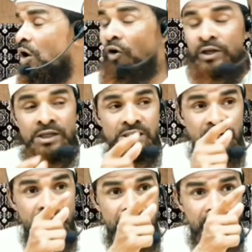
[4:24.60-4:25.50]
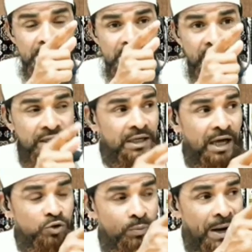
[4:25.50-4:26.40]
और इस तरह की इस तरीके
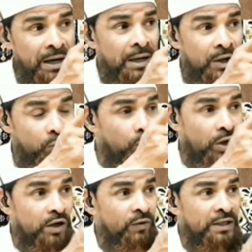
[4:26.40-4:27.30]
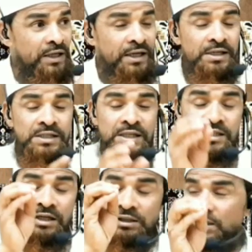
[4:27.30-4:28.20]
का जो बाल लोग कटवाते हैं इससे
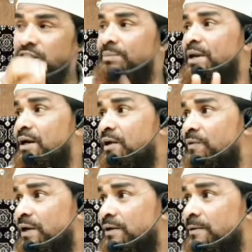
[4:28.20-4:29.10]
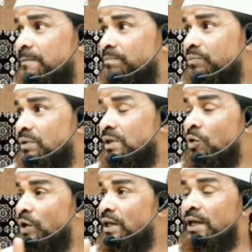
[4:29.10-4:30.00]
सख्ती से मना करवाएं
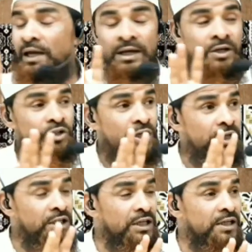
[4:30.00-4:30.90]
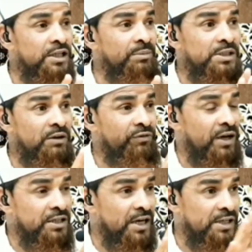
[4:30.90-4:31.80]
क्योंकि ये शरीयत की नज़र में सिर्फ
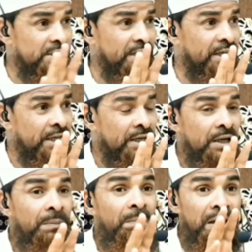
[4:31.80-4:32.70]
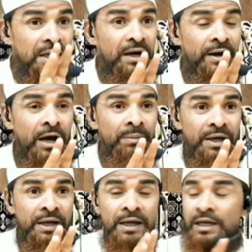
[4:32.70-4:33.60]
नाजायज़ ही नहीं बल्कि हराम
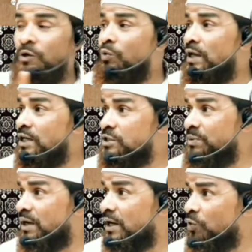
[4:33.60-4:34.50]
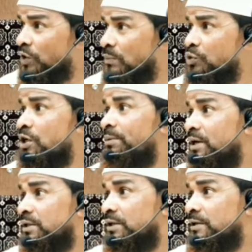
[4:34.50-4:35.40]
है क्योंकि इसमें गैरों की
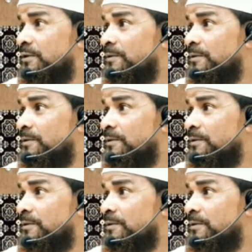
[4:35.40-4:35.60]
मुशाबहत है